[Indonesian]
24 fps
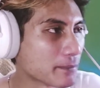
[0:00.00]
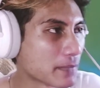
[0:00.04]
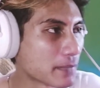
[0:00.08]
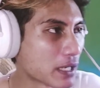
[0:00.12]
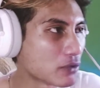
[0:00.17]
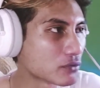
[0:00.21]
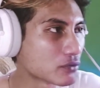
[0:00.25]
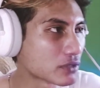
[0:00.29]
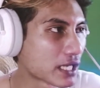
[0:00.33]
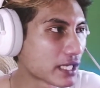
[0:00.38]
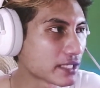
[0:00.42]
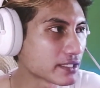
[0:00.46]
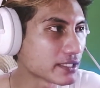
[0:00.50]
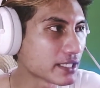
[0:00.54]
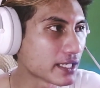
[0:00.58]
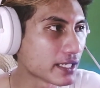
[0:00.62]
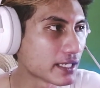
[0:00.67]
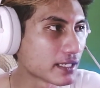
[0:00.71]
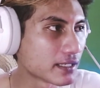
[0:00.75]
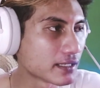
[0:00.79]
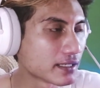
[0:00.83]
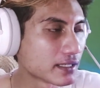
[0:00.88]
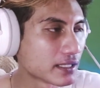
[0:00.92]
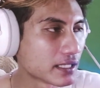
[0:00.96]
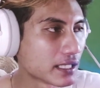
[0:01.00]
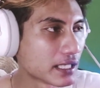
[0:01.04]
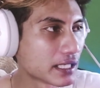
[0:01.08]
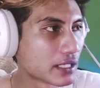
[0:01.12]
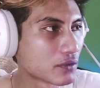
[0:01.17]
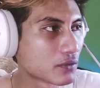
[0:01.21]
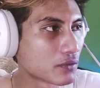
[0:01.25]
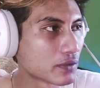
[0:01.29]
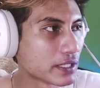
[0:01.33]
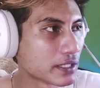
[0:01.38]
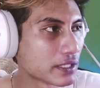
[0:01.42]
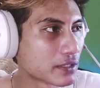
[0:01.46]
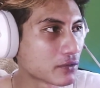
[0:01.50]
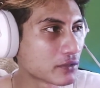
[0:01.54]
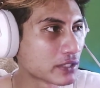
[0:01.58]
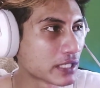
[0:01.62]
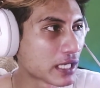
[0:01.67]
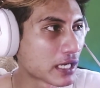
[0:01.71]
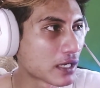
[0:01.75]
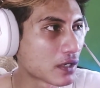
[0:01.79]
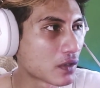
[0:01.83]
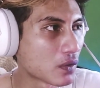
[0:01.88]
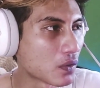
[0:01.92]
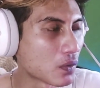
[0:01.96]
mau nanya hero-hero
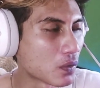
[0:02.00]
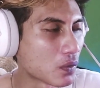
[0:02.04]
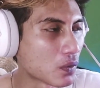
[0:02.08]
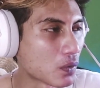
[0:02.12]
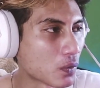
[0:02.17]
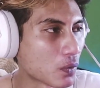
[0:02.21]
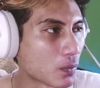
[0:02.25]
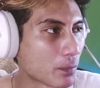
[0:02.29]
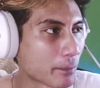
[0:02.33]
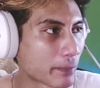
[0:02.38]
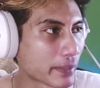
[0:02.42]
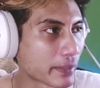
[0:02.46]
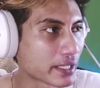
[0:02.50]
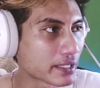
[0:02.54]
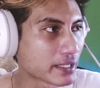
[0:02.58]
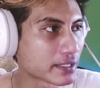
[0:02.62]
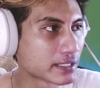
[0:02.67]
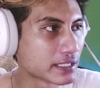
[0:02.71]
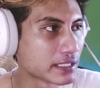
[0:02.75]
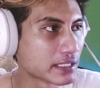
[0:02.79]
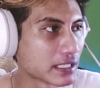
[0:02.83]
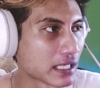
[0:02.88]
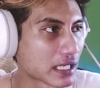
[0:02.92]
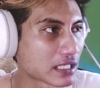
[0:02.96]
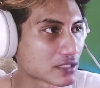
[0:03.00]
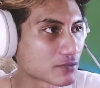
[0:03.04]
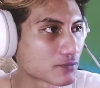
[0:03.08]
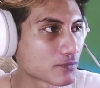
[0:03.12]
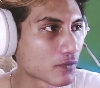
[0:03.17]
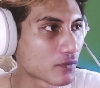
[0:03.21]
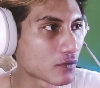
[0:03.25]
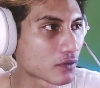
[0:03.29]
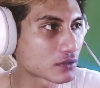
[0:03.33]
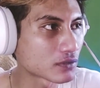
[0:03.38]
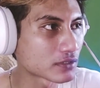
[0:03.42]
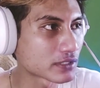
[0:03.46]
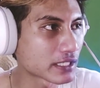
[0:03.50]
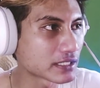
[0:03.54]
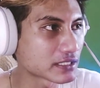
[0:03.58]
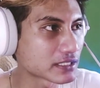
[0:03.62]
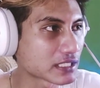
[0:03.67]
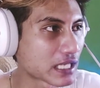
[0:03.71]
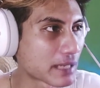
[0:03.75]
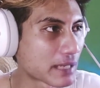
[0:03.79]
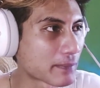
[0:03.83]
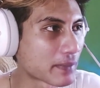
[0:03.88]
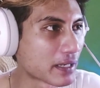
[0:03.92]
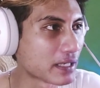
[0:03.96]
yang OP di Last Fortress
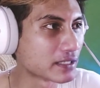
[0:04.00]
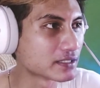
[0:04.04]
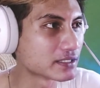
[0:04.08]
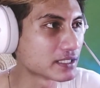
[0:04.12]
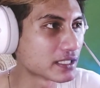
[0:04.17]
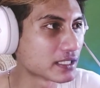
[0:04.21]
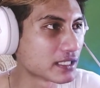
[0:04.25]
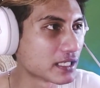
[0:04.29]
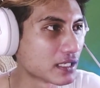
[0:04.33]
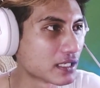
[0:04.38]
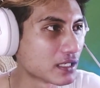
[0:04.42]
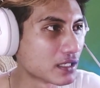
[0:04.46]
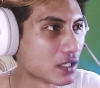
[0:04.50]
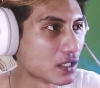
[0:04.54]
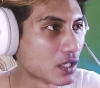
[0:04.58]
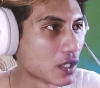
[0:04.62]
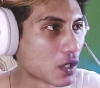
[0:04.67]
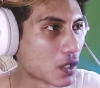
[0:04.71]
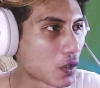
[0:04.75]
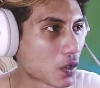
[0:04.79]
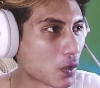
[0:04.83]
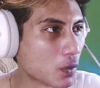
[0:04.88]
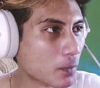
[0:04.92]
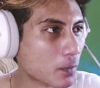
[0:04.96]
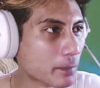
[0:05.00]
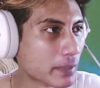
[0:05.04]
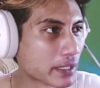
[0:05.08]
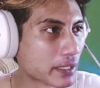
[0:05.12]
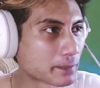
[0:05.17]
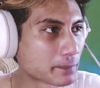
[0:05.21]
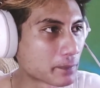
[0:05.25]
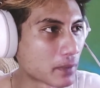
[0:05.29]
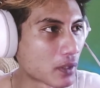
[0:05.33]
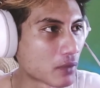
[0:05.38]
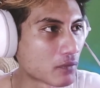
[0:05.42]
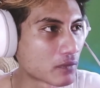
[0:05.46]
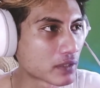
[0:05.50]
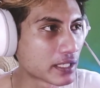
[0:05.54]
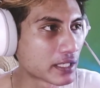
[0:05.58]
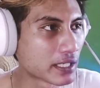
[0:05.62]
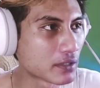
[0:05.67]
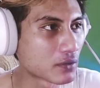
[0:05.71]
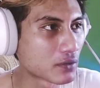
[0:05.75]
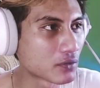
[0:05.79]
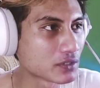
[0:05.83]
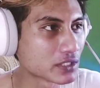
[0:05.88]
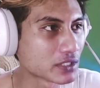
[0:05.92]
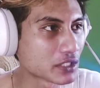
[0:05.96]
apa aja ya? Combat power
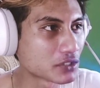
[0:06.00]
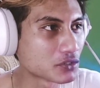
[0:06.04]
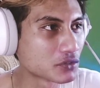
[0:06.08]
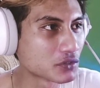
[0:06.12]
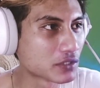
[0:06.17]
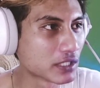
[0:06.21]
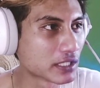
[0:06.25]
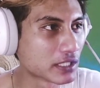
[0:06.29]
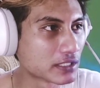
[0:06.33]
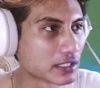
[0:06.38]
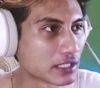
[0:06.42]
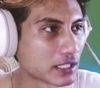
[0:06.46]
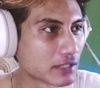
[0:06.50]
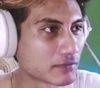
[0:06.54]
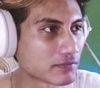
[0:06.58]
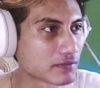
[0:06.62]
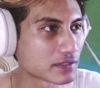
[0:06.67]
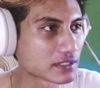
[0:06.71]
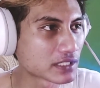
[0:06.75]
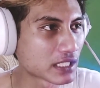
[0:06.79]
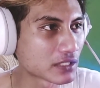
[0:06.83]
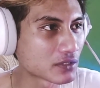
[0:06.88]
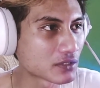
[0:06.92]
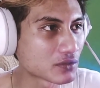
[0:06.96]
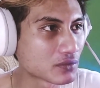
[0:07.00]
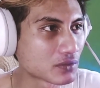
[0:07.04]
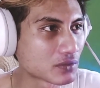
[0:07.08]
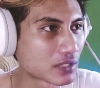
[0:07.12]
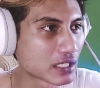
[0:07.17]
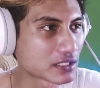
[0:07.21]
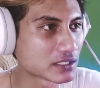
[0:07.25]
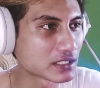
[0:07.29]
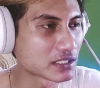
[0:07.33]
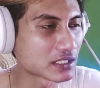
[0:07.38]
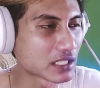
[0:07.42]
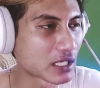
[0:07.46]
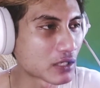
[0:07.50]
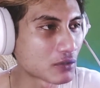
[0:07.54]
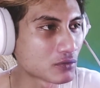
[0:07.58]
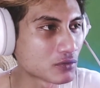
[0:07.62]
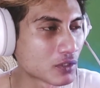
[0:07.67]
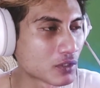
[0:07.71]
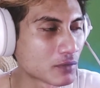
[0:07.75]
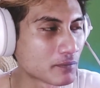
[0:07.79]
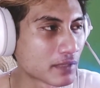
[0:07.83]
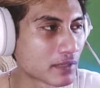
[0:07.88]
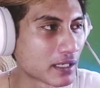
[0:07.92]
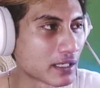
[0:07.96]
hero-nya juga di level 1. Kasih tahu
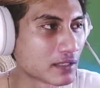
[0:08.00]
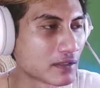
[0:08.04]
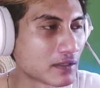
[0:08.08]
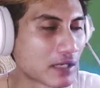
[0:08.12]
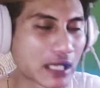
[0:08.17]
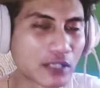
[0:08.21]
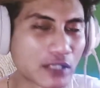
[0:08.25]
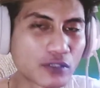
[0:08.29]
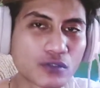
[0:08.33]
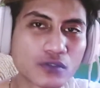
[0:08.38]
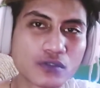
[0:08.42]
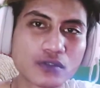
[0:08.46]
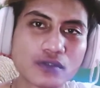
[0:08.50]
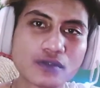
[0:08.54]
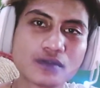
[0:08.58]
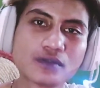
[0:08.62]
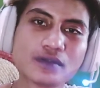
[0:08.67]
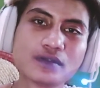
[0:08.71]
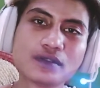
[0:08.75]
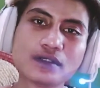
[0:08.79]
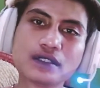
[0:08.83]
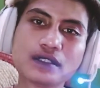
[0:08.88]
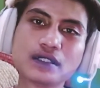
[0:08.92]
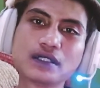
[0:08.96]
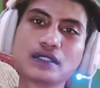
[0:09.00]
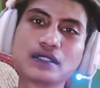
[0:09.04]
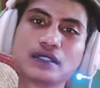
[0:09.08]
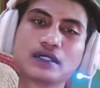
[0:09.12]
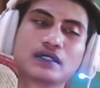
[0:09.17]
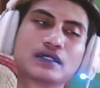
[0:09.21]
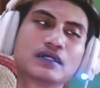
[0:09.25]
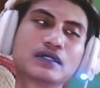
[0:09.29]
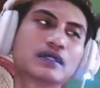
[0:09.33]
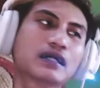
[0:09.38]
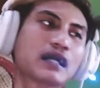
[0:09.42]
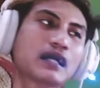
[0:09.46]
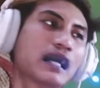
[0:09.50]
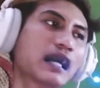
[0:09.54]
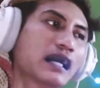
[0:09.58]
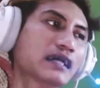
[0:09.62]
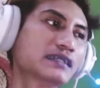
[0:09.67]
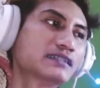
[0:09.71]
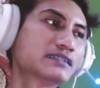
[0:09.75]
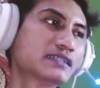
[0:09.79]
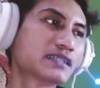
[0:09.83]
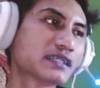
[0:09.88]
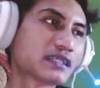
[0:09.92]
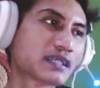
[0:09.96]
dong, Bang. Aduh.
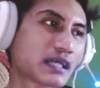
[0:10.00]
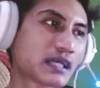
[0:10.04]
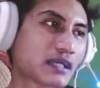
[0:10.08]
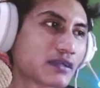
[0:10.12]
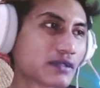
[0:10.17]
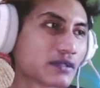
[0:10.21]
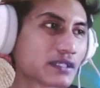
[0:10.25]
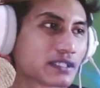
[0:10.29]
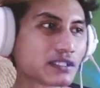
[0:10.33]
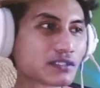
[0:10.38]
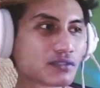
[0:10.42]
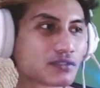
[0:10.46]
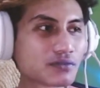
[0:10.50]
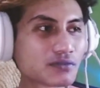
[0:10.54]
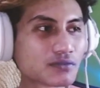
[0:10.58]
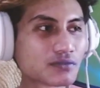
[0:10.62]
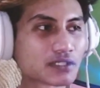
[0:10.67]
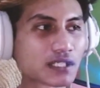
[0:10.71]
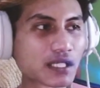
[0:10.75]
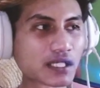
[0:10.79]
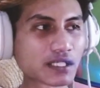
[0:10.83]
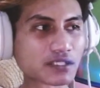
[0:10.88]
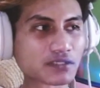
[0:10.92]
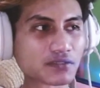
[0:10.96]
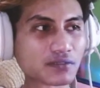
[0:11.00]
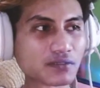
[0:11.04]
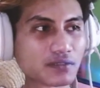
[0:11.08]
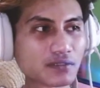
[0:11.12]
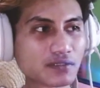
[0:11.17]
Anjir, kalau ini susah gitu.